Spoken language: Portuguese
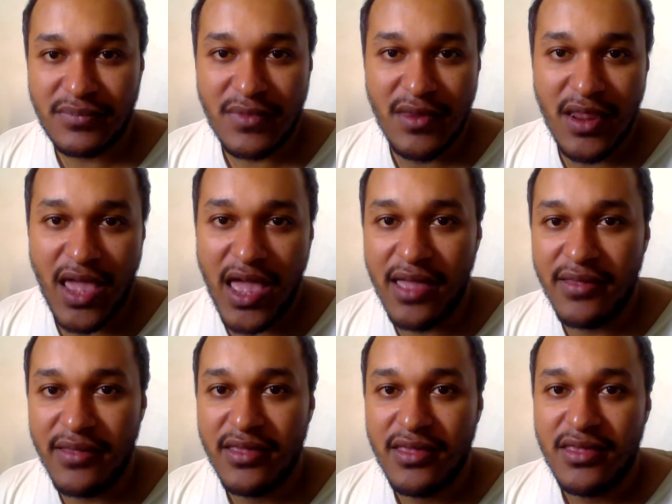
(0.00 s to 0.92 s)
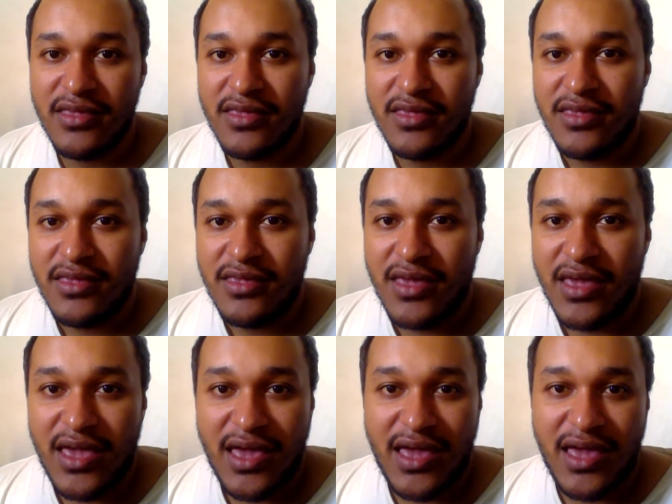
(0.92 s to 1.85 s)
Né?
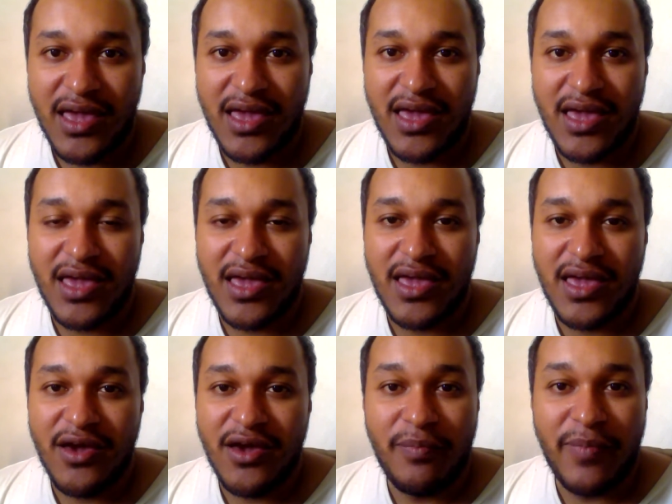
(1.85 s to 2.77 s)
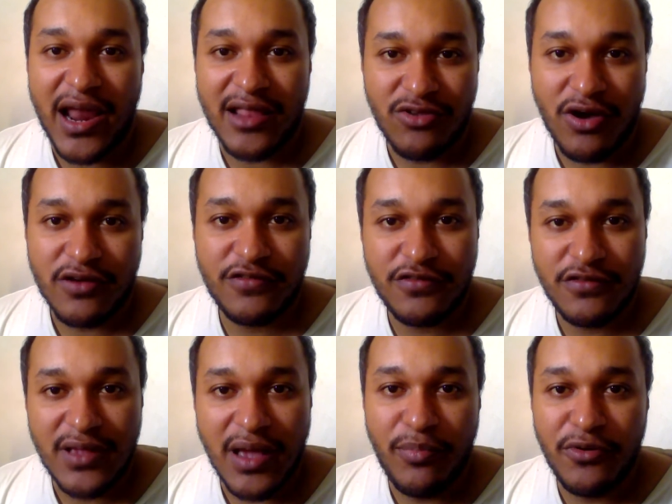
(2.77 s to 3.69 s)
É, é o paradoxo
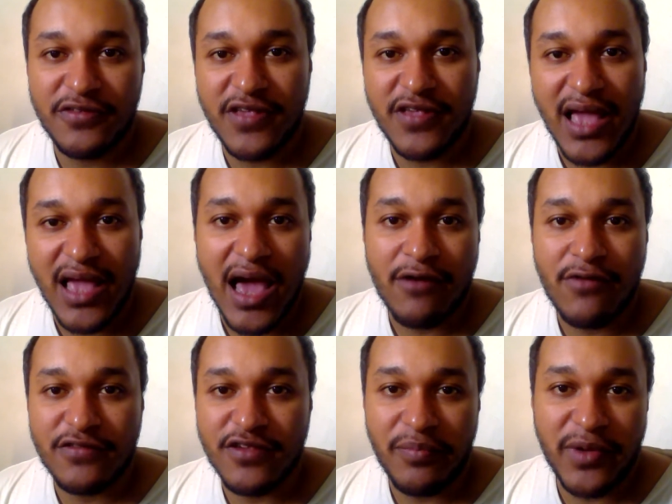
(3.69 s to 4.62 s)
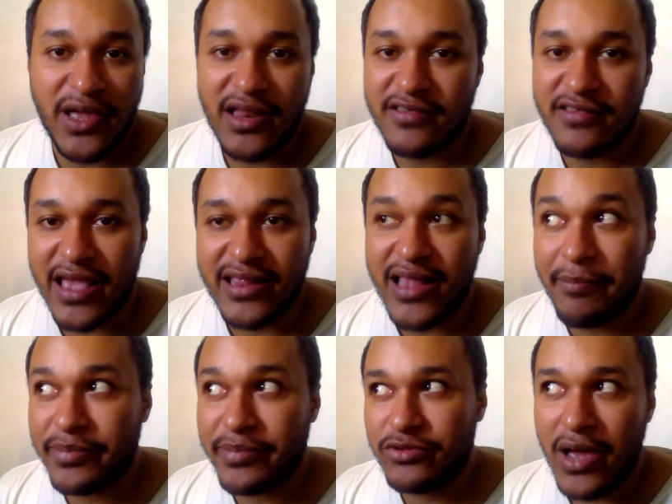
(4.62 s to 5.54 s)
da poça d'água. Só porque ela se
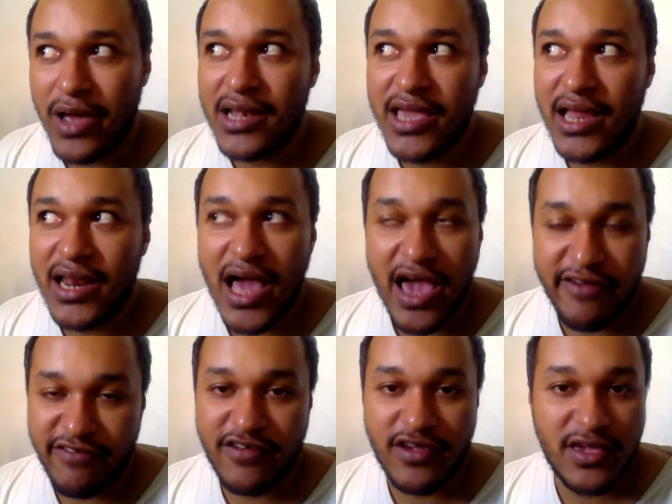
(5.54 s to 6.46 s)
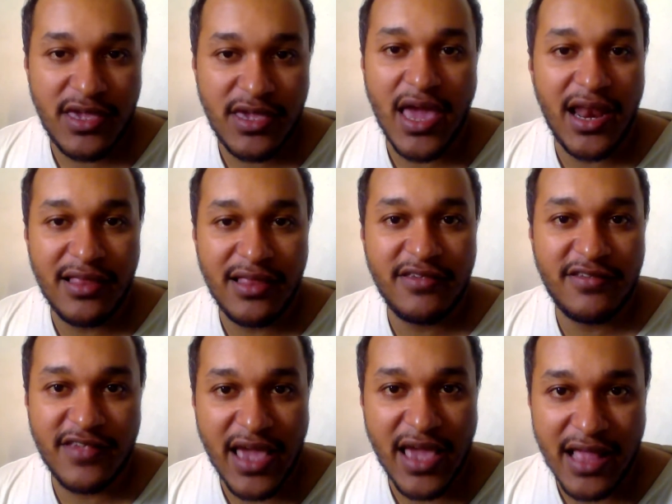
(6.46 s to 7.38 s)
adaptou ali, ela acha que ela é
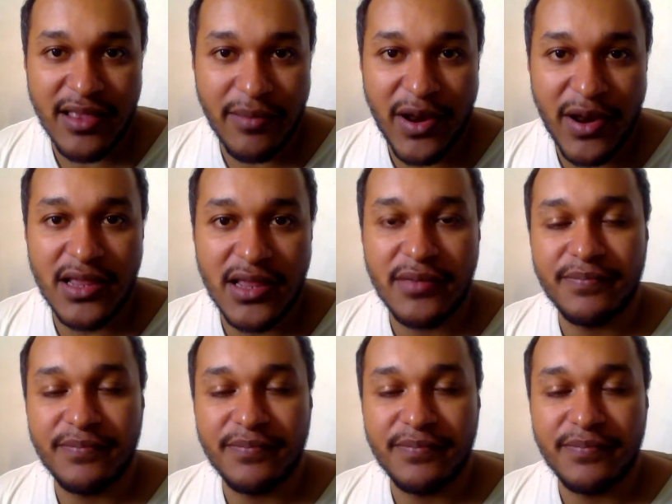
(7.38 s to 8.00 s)
desenhada para ali.